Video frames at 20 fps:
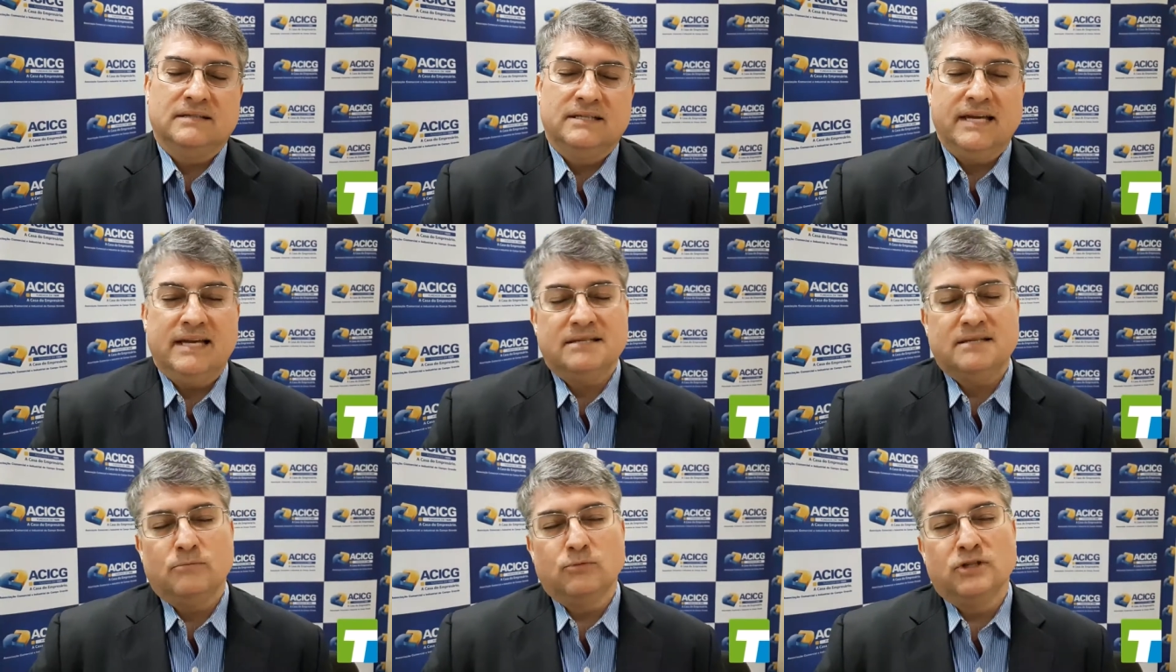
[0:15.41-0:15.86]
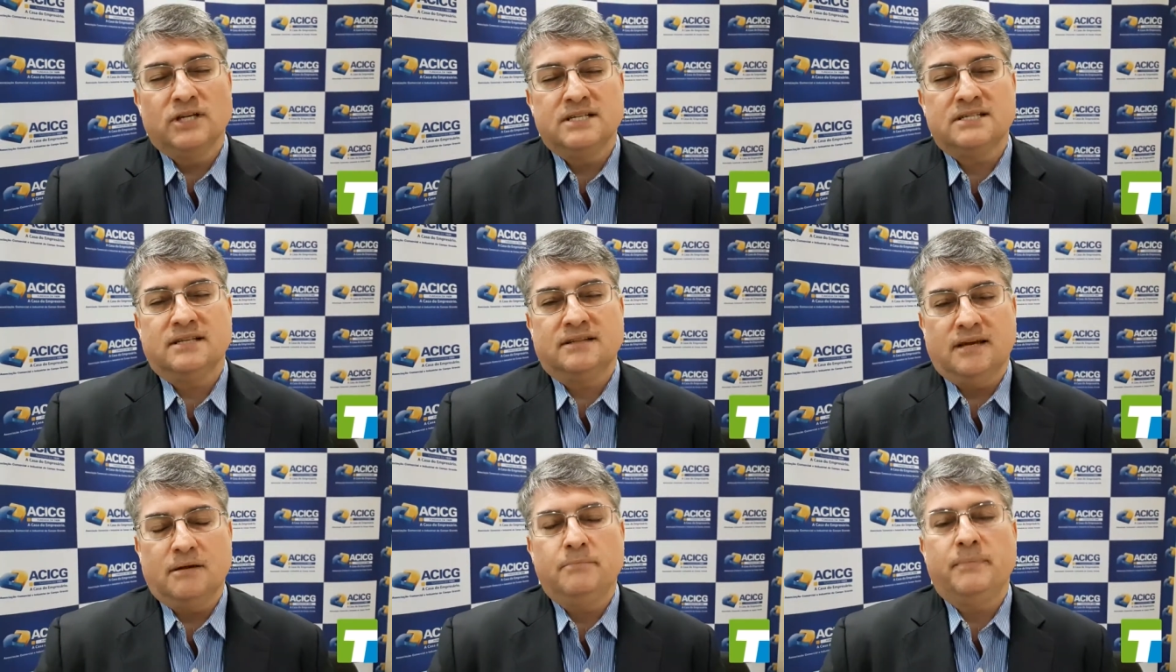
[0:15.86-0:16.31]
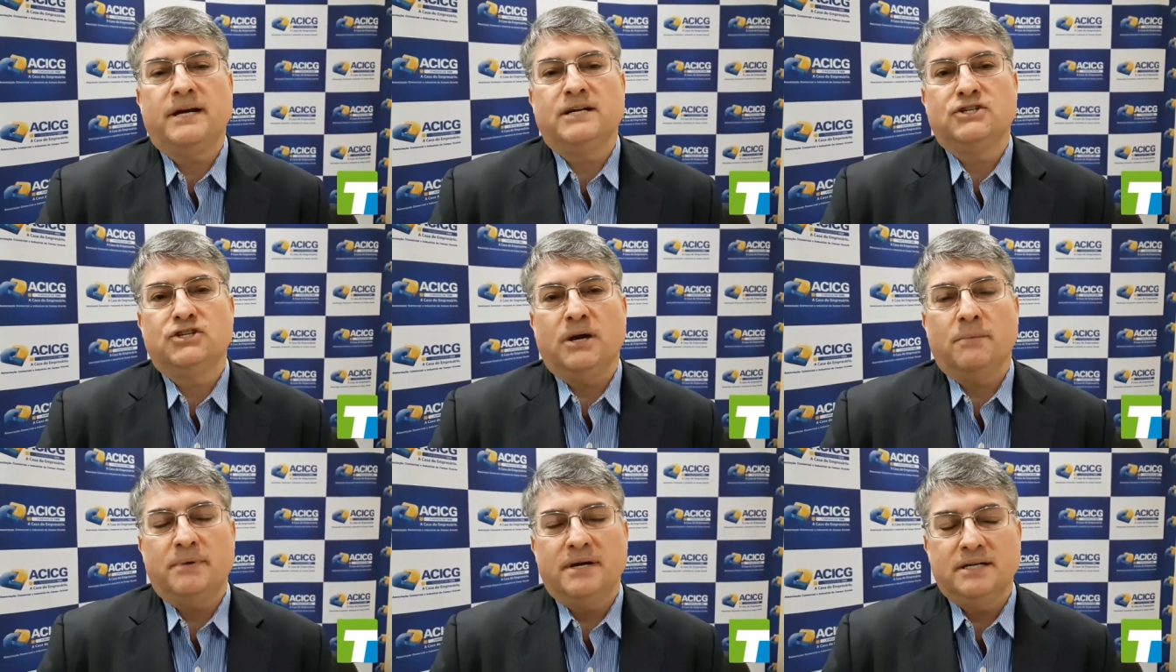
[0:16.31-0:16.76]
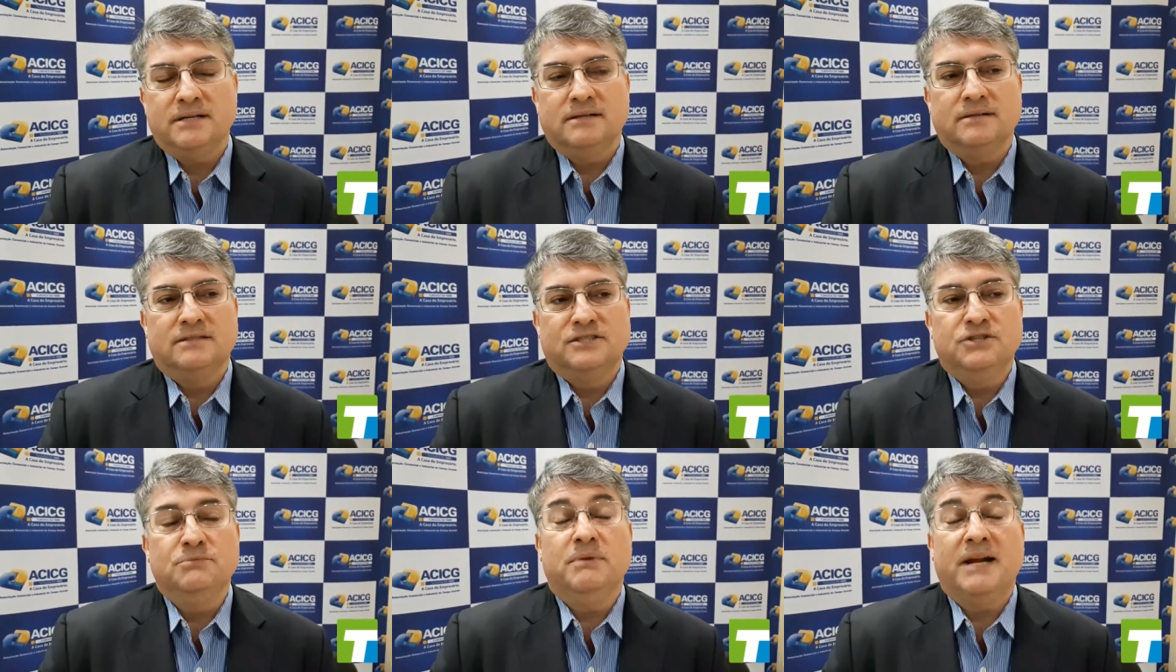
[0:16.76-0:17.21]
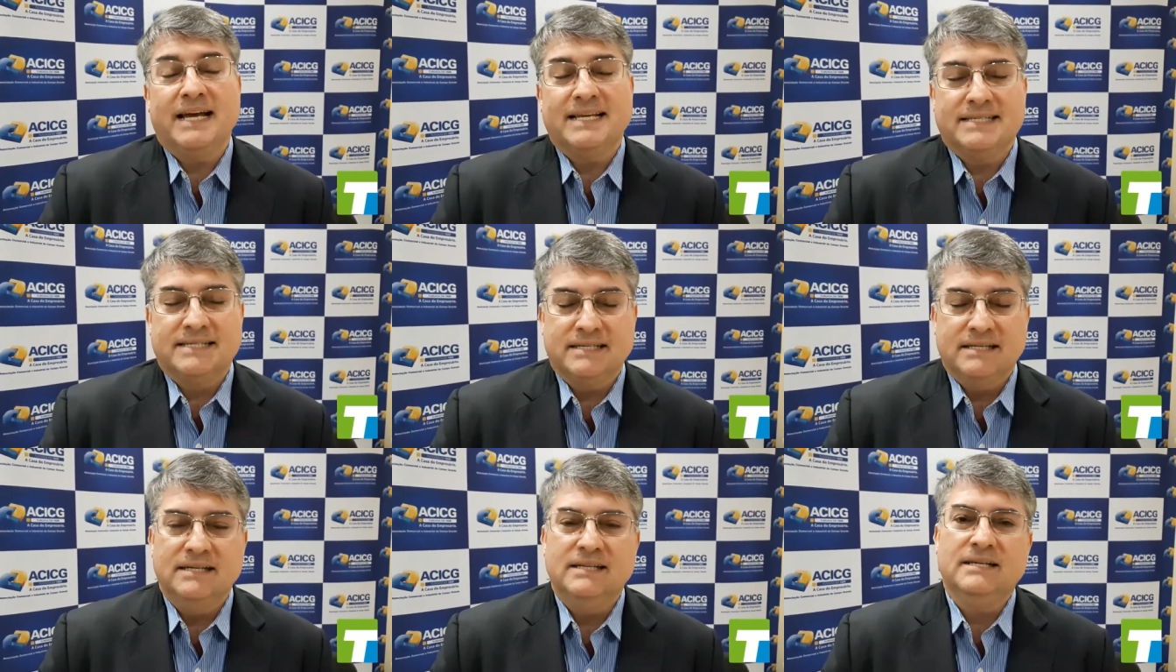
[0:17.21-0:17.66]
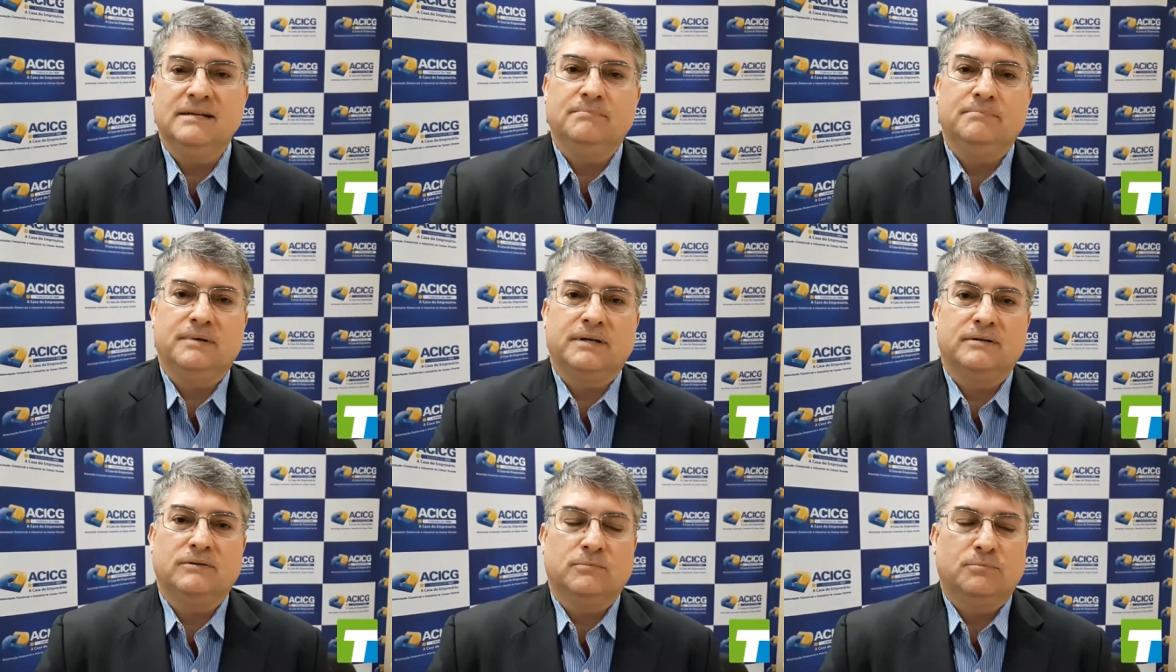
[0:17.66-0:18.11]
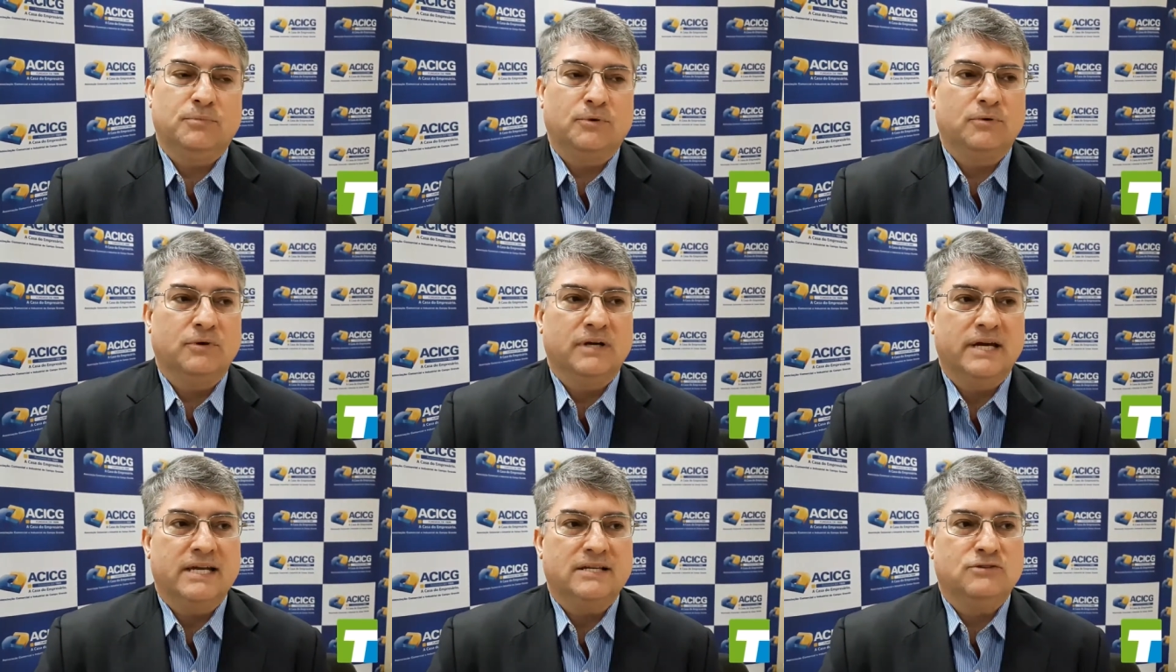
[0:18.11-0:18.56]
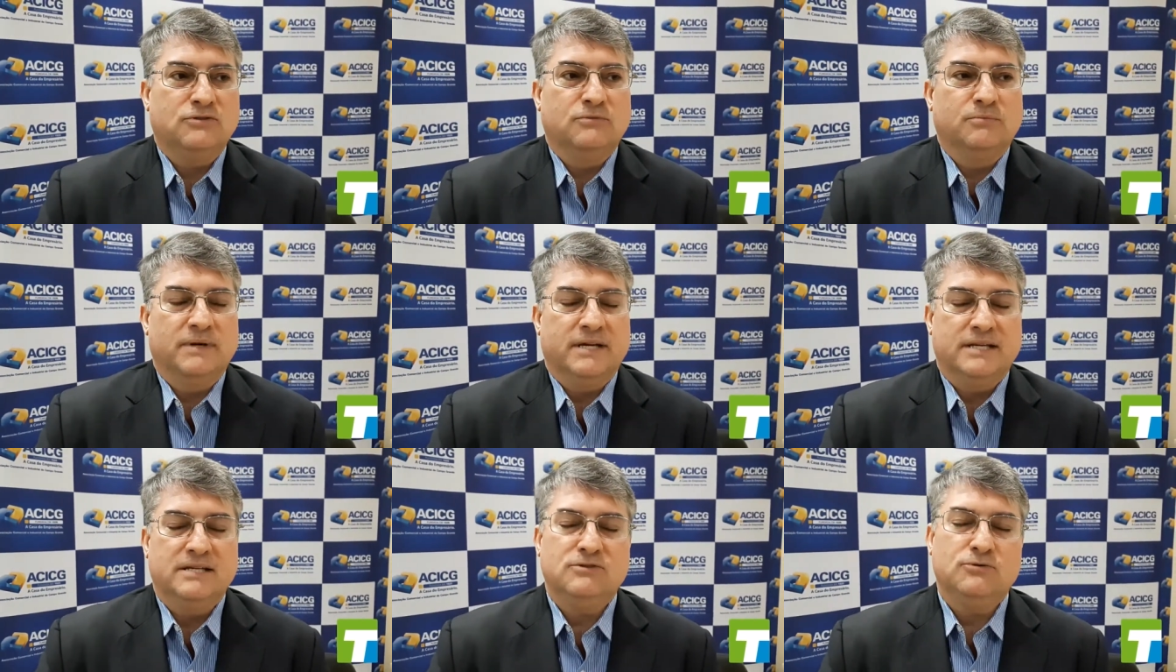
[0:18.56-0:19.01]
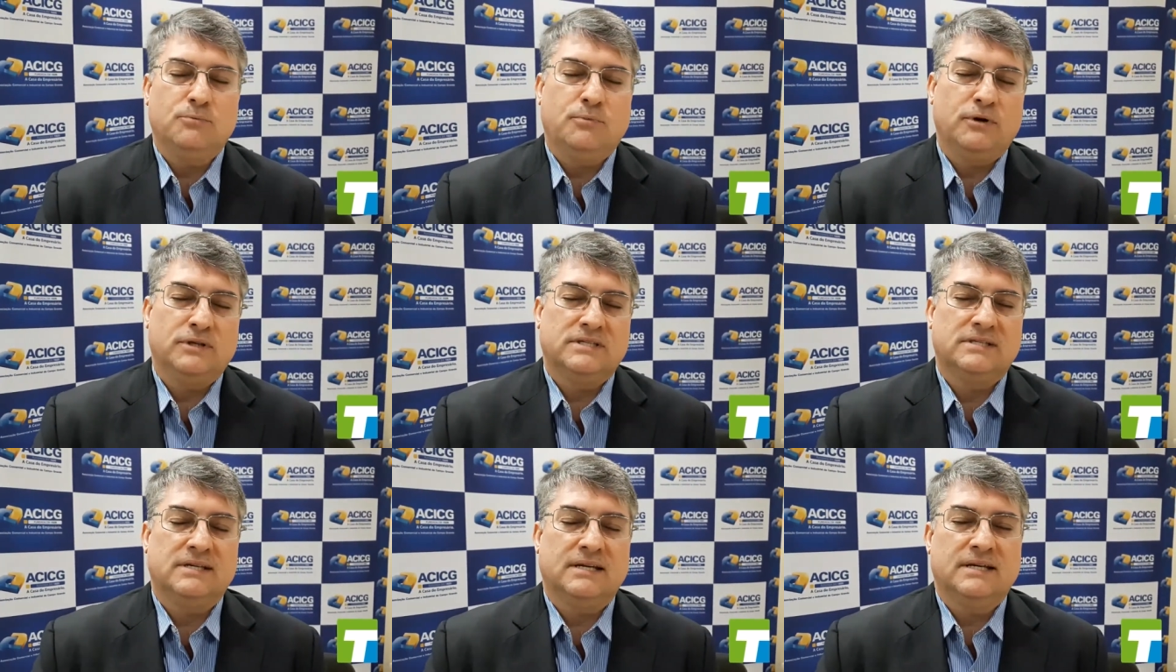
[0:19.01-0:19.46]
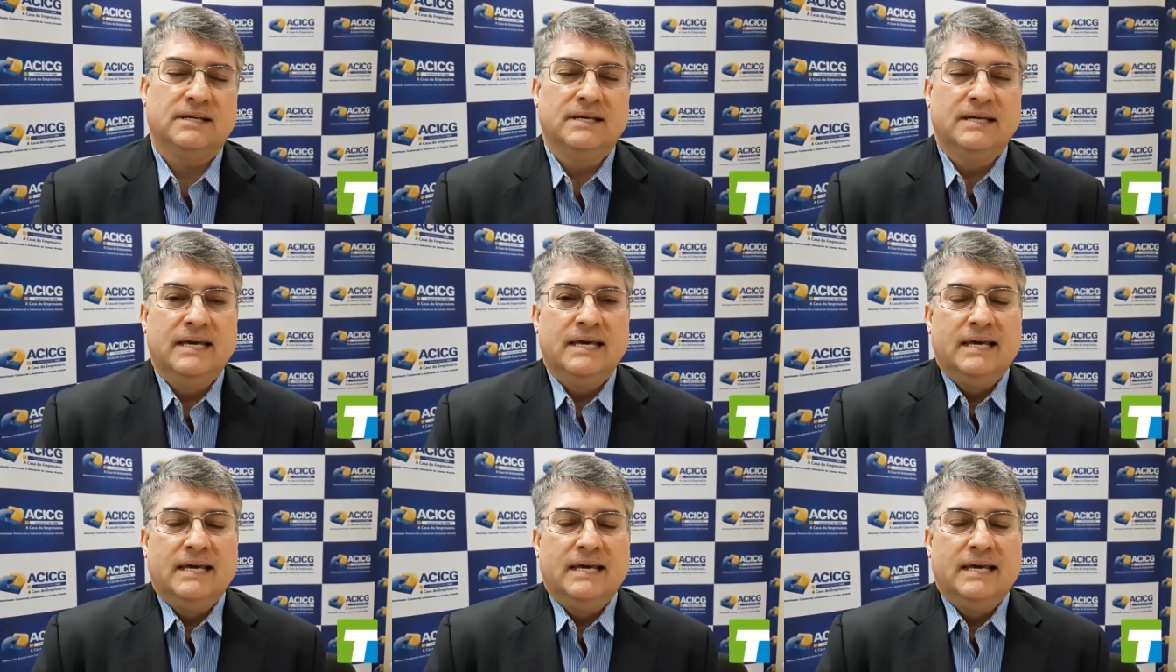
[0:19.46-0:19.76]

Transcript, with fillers: e essa mudança tem que partir de Brasília para o resto do país, não pode ser